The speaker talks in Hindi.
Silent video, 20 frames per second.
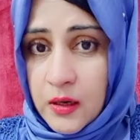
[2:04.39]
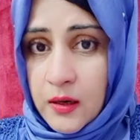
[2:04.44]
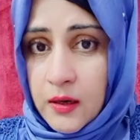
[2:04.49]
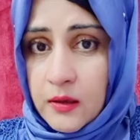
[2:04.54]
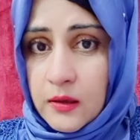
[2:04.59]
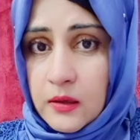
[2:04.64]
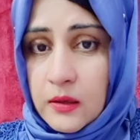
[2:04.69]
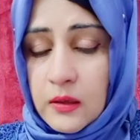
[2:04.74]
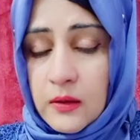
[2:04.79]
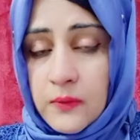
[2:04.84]
ना
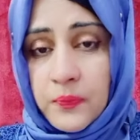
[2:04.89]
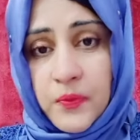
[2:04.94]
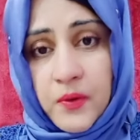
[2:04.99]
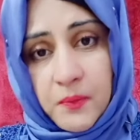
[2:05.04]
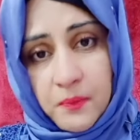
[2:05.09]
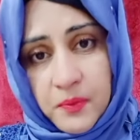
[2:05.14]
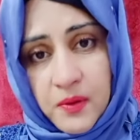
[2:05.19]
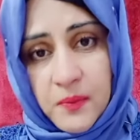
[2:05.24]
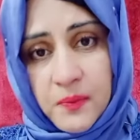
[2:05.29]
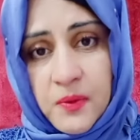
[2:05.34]
करें
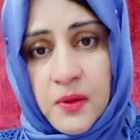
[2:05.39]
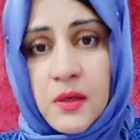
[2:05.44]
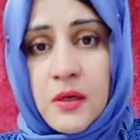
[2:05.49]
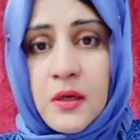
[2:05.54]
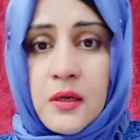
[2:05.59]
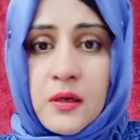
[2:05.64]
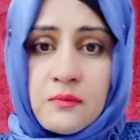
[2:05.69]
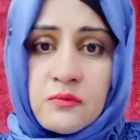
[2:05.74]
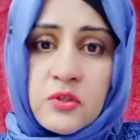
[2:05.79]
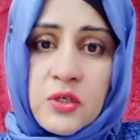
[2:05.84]
हम पे अपना
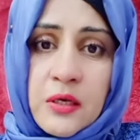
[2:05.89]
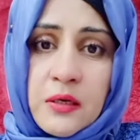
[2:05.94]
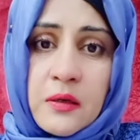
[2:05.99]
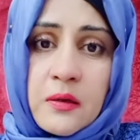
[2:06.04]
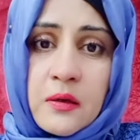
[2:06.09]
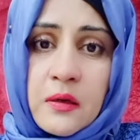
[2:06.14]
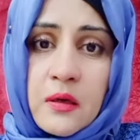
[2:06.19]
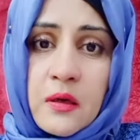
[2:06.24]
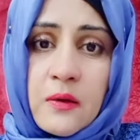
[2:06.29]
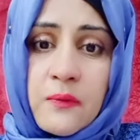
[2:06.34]
करम जारी
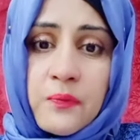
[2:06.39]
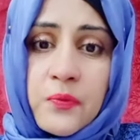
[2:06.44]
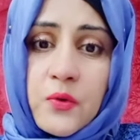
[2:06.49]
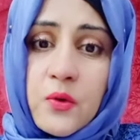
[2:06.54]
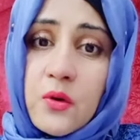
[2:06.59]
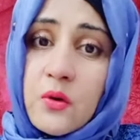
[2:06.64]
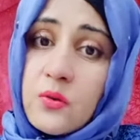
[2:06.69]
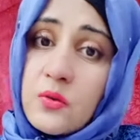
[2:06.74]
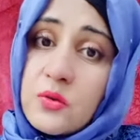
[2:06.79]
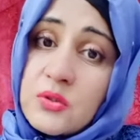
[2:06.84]
रखें
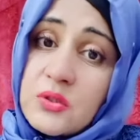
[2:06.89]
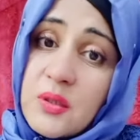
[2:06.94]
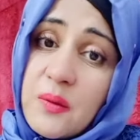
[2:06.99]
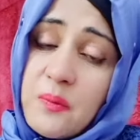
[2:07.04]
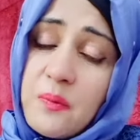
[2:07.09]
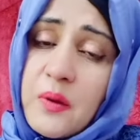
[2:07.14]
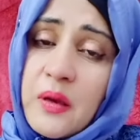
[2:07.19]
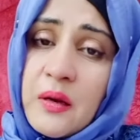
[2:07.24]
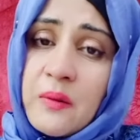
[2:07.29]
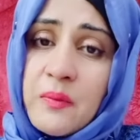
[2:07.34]
और उन
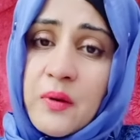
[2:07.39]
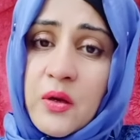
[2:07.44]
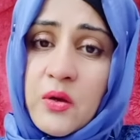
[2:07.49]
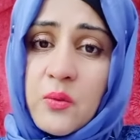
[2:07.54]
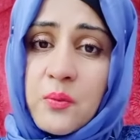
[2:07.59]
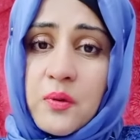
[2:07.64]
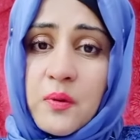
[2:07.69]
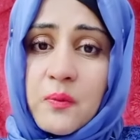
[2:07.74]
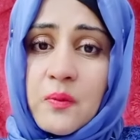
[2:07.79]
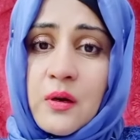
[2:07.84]
सब बहन
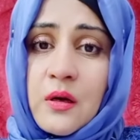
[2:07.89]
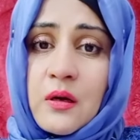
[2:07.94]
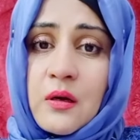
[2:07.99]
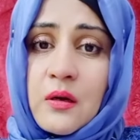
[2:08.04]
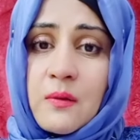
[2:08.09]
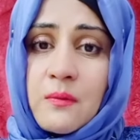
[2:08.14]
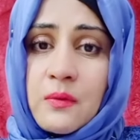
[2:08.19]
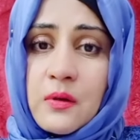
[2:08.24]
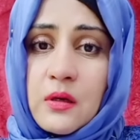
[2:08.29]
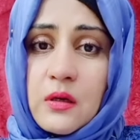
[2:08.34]
भाइयों पे अपना
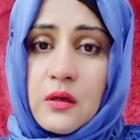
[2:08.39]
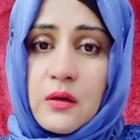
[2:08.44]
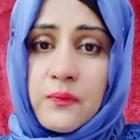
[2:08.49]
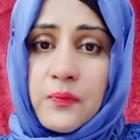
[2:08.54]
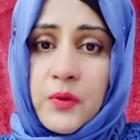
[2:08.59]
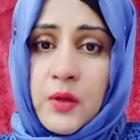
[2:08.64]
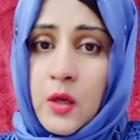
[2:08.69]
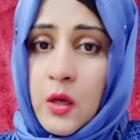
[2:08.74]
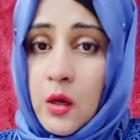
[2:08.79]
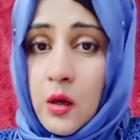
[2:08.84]
कर्म करें
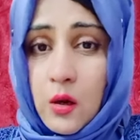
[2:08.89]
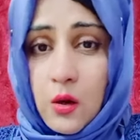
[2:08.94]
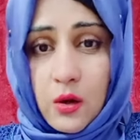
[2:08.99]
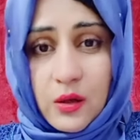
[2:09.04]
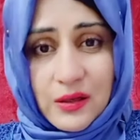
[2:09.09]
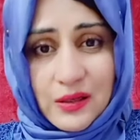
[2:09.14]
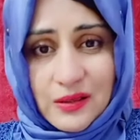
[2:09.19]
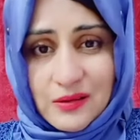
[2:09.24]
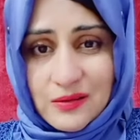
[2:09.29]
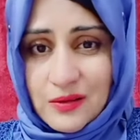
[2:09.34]

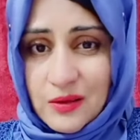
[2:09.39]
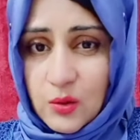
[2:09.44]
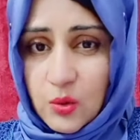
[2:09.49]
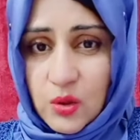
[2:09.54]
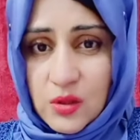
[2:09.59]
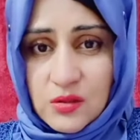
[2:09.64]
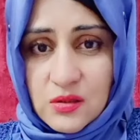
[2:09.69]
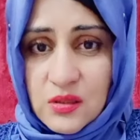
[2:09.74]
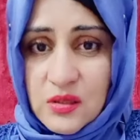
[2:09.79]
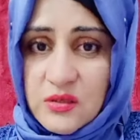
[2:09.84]
और किसी को
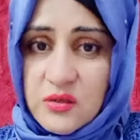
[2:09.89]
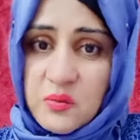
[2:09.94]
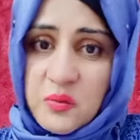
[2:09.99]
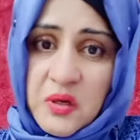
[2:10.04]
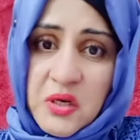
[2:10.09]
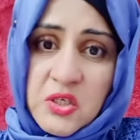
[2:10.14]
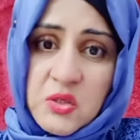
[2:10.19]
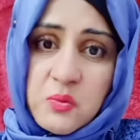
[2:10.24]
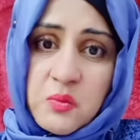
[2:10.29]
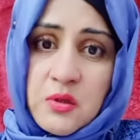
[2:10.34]
ऐसी
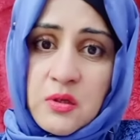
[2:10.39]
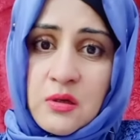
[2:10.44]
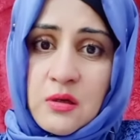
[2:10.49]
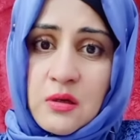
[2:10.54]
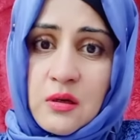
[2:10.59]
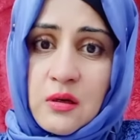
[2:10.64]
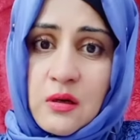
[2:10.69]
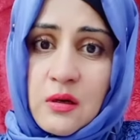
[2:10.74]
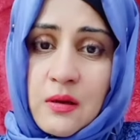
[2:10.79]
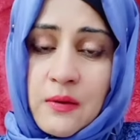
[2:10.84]
आजमाइश में ना
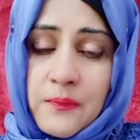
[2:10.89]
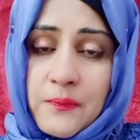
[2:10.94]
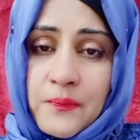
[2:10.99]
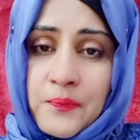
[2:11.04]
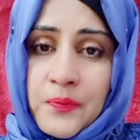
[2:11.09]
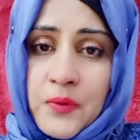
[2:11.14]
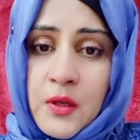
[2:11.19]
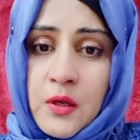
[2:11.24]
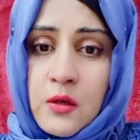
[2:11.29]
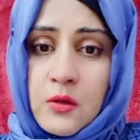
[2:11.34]
डालें
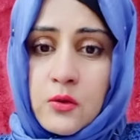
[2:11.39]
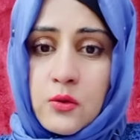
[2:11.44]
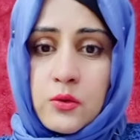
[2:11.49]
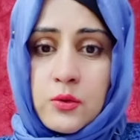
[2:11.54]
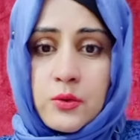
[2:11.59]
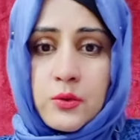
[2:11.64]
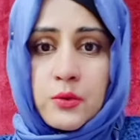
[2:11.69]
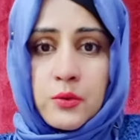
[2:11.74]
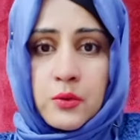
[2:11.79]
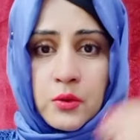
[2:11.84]

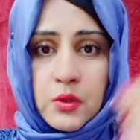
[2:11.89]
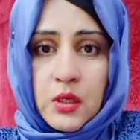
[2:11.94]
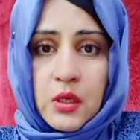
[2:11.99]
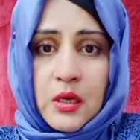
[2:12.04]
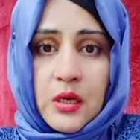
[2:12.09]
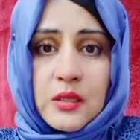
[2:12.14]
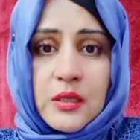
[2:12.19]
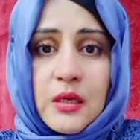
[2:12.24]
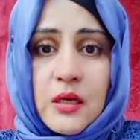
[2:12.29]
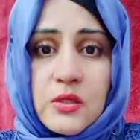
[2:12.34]
तो ये
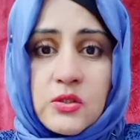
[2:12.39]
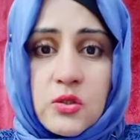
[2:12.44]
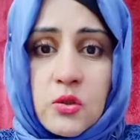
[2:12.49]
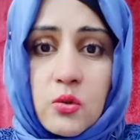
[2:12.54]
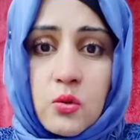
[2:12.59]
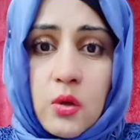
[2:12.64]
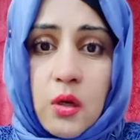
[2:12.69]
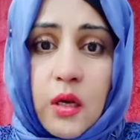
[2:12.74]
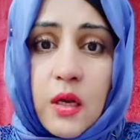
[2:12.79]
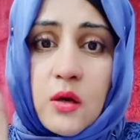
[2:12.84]
अल्लाह ताला से
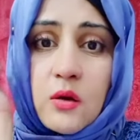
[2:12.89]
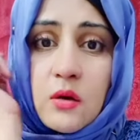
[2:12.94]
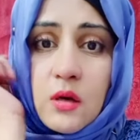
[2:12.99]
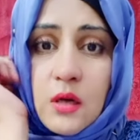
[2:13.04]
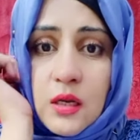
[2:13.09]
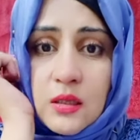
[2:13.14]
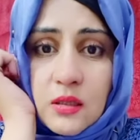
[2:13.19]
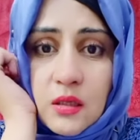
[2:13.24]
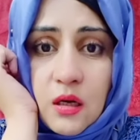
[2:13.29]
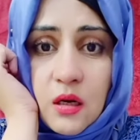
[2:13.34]
दुआ है और
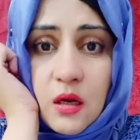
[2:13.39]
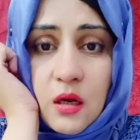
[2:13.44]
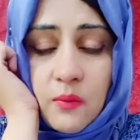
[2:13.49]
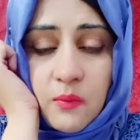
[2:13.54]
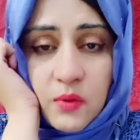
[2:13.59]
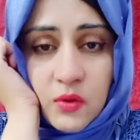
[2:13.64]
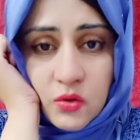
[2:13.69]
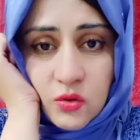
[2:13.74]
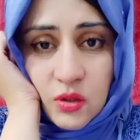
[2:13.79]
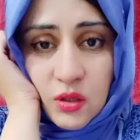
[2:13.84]
अल्लाह ताला
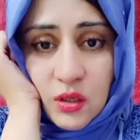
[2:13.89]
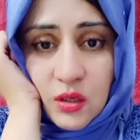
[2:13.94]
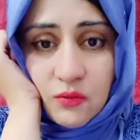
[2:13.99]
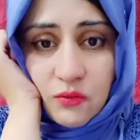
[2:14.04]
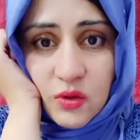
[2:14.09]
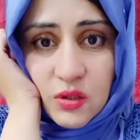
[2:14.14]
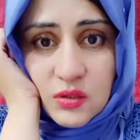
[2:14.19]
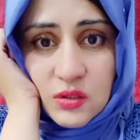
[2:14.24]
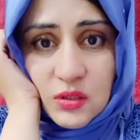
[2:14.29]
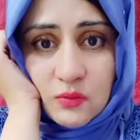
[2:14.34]
हमें जो है ना
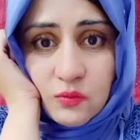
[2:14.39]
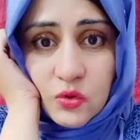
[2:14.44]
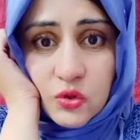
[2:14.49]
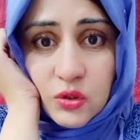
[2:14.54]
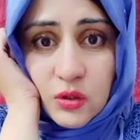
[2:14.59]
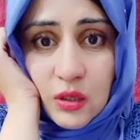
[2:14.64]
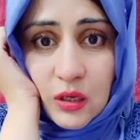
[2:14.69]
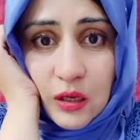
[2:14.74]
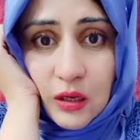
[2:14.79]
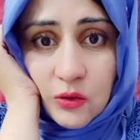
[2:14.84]
वो ऐसी
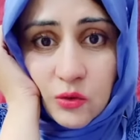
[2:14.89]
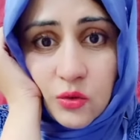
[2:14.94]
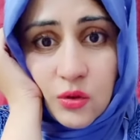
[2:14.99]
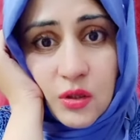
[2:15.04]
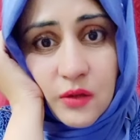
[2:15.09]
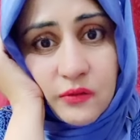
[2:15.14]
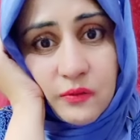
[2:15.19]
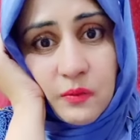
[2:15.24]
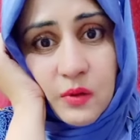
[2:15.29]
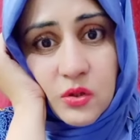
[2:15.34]
मुश्किल और
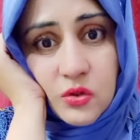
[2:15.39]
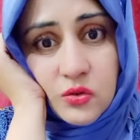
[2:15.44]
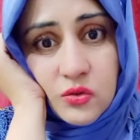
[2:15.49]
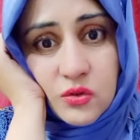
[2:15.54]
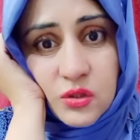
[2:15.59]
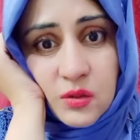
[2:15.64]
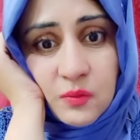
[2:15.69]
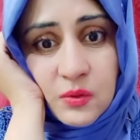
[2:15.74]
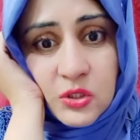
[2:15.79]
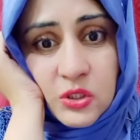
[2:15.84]
आजमाइशों
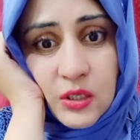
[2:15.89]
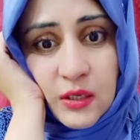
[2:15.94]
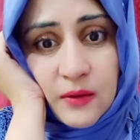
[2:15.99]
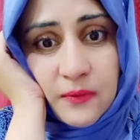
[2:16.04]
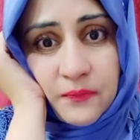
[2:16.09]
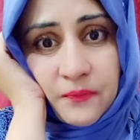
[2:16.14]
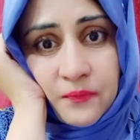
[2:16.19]
से बचाए